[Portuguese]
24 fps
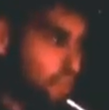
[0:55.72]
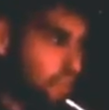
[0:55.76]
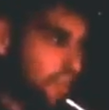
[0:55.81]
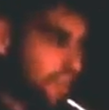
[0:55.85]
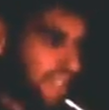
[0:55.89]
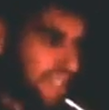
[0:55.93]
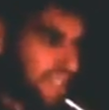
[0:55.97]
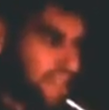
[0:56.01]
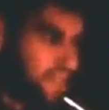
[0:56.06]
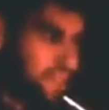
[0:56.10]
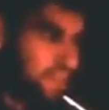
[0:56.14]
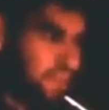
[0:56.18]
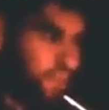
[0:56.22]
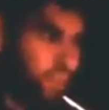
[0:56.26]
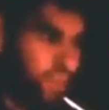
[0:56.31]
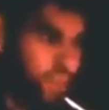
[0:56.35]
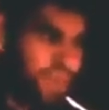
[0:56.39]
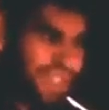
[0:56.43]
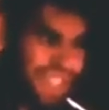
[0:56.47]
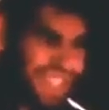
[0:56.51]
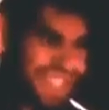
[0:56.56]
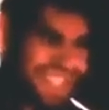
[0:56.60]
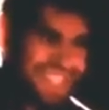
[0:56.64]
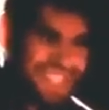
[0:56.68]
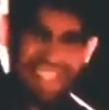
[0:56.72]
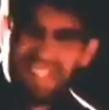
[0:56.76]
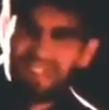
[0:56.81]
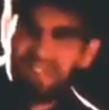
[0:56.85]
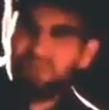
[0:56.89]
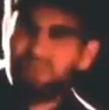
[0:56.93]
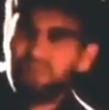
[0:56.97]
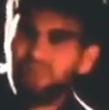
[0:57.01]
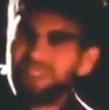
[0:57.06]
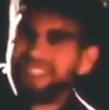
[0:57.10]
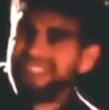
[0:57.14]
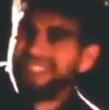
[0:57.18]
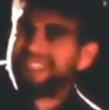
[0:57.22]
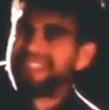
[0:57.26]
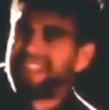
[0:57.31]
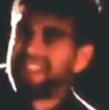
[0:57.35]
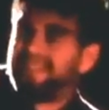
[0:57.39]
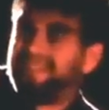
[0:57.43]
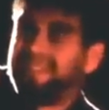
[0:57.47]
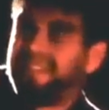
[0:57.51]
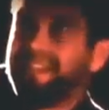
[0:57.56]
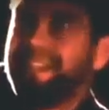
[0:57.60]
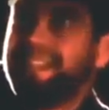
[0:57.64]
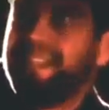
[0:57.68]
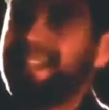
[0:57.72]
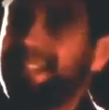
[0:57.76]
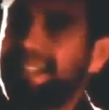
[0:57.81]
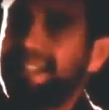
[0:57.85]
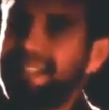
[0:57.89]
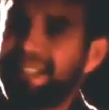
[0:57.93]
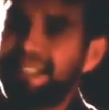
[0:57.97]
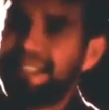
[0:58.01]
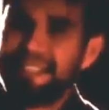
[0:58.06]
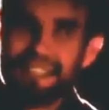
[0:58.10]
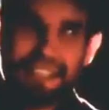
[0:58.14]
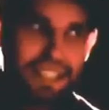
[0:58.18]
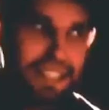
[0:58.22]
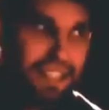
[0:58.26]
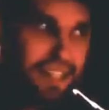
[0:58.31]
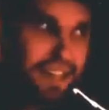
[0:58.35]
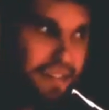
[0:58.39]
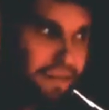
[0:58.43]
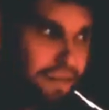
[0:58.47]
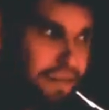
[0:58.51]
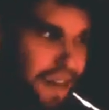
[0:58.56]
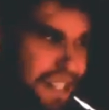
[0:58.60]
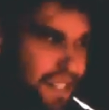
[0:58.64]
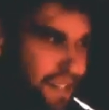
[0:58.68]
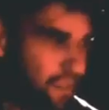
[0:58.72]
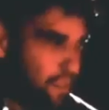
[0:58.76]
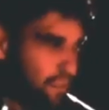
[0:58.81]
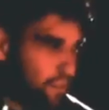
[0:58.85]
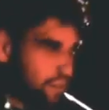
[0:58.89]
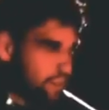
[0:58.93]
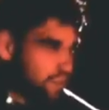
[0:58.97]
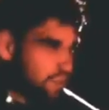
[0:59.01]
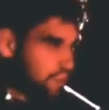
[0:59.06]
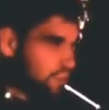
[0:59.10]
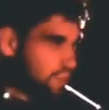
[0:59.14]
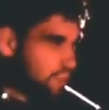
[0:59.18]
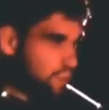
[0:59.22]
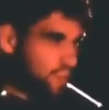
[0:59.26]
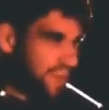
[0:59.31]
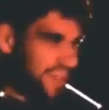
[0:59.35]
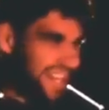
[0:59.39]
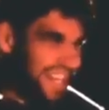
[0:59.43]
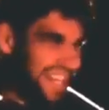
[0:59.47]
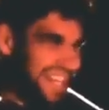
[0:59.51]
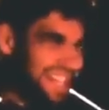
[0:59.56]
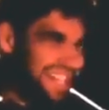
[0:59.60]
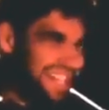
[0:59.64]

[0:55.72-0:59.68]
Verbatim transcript: com coisas fúteis e inúteis da vida. Façam com